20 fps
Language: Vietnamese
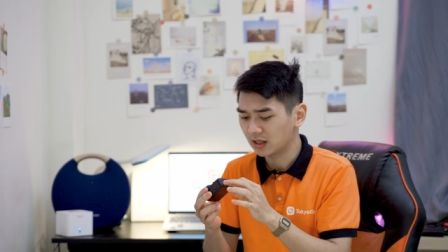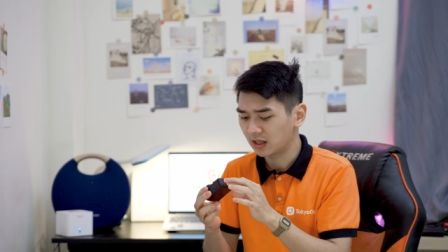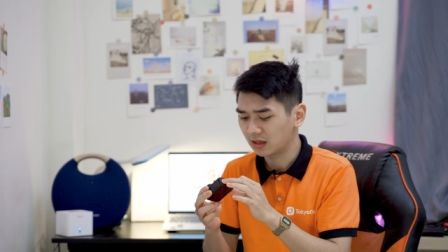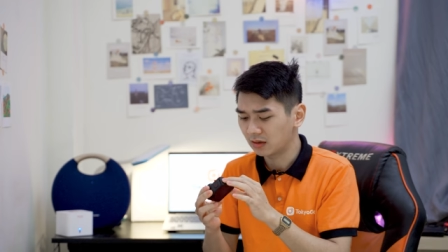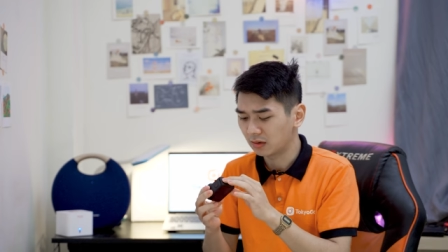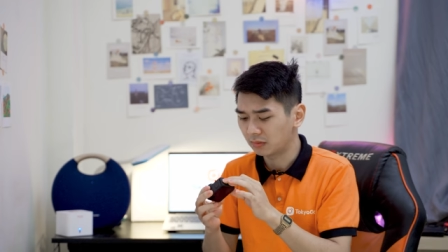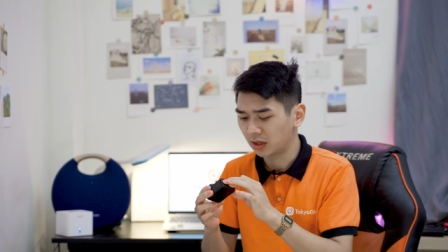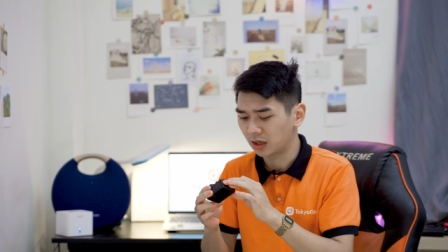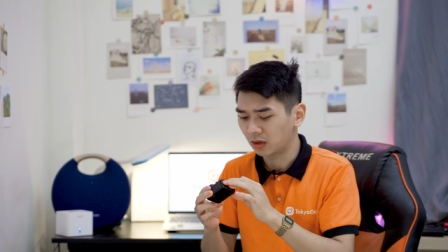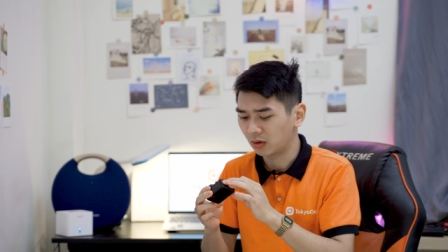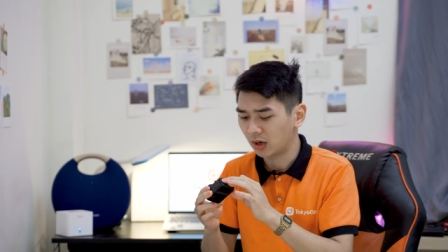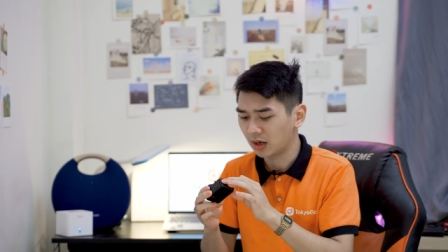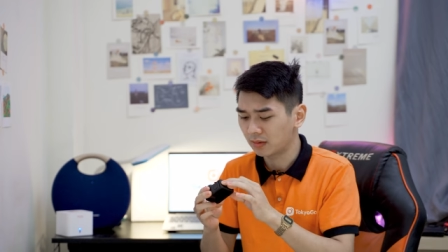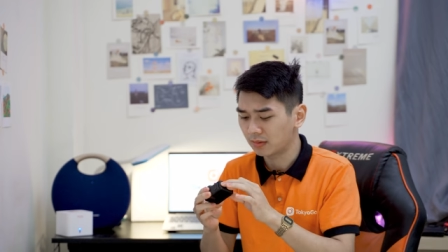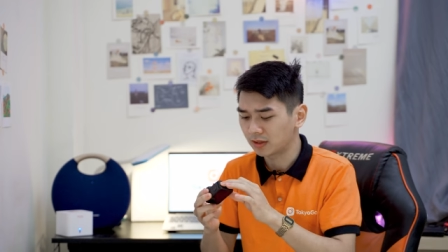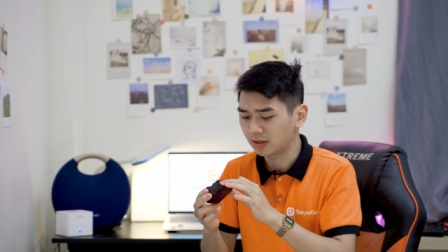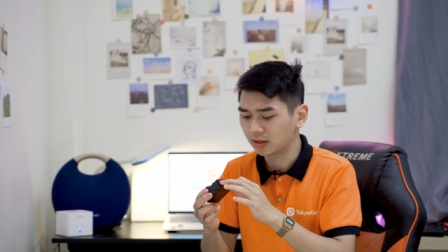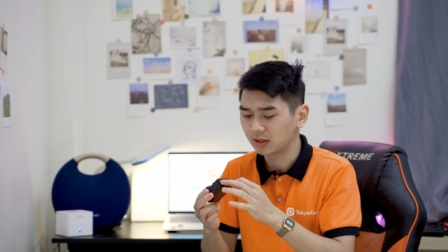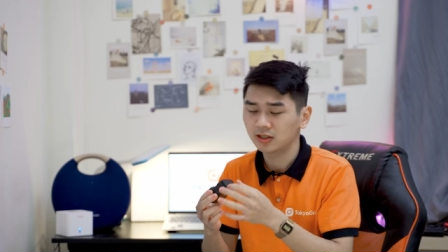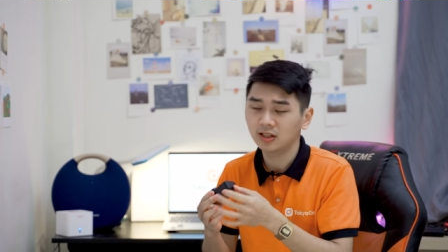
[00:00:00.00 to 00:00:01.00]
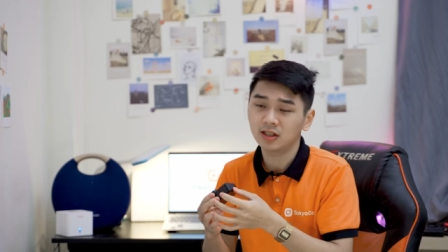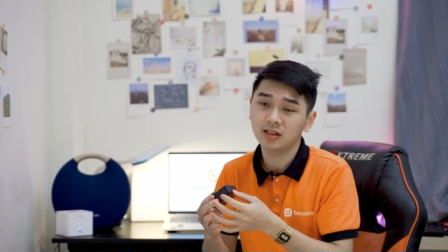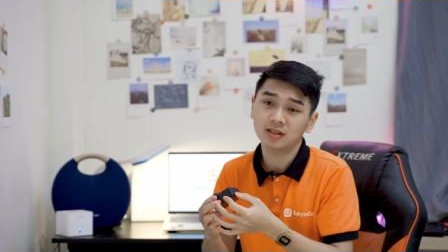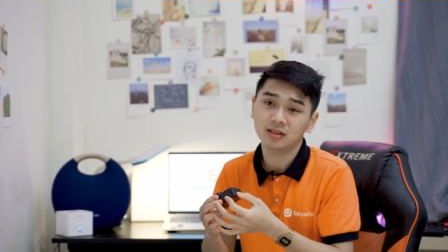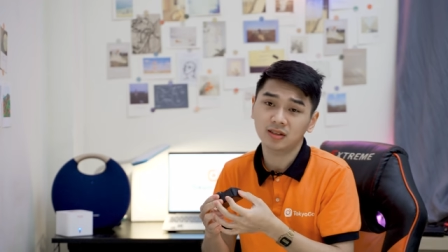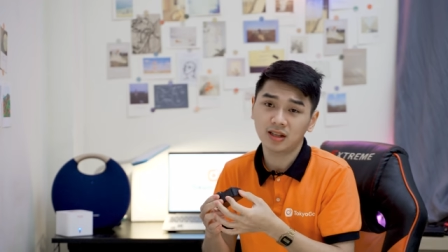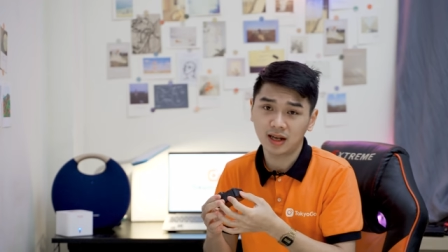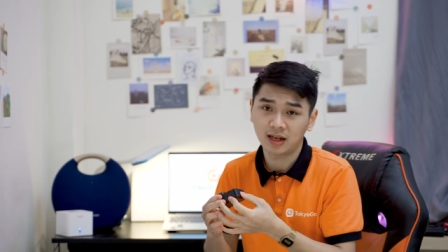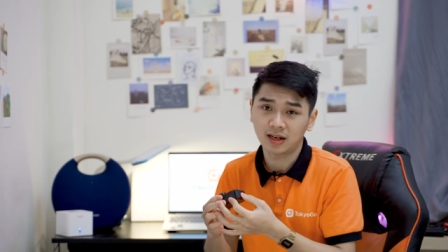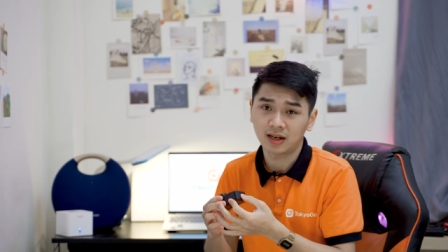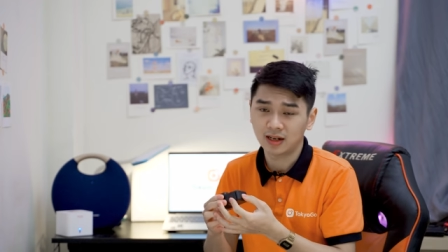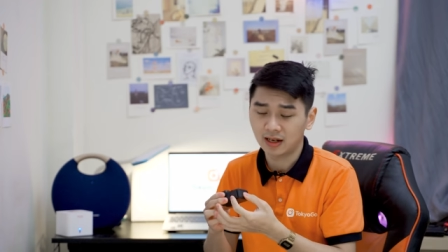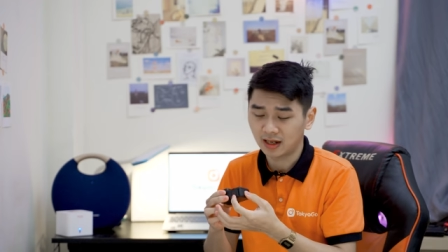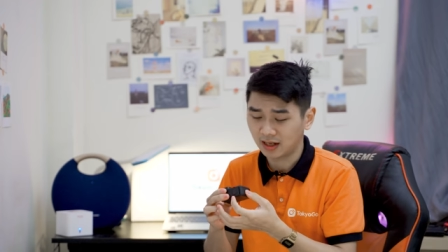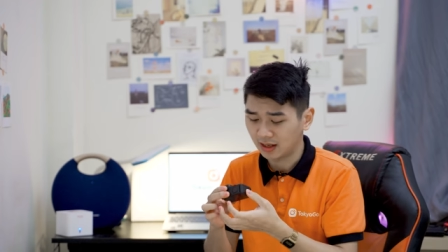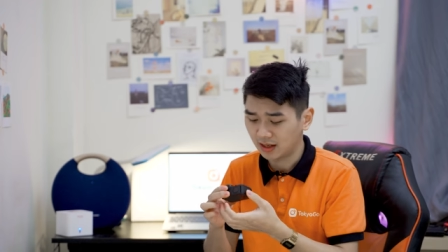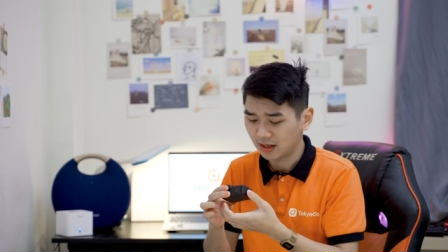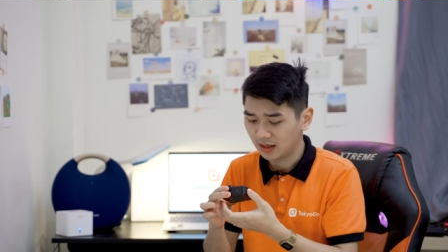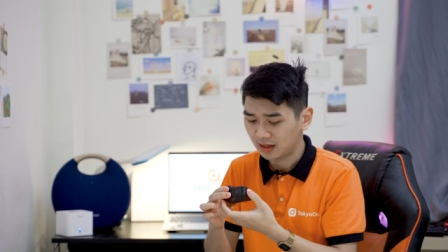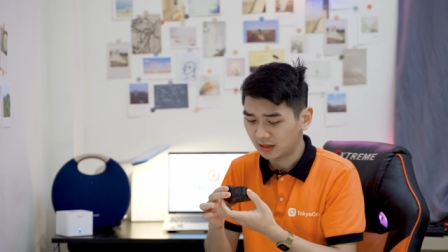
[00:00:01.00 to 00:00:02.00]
rằng là khi mà mình quay bằng những cái chiếc thẻ này này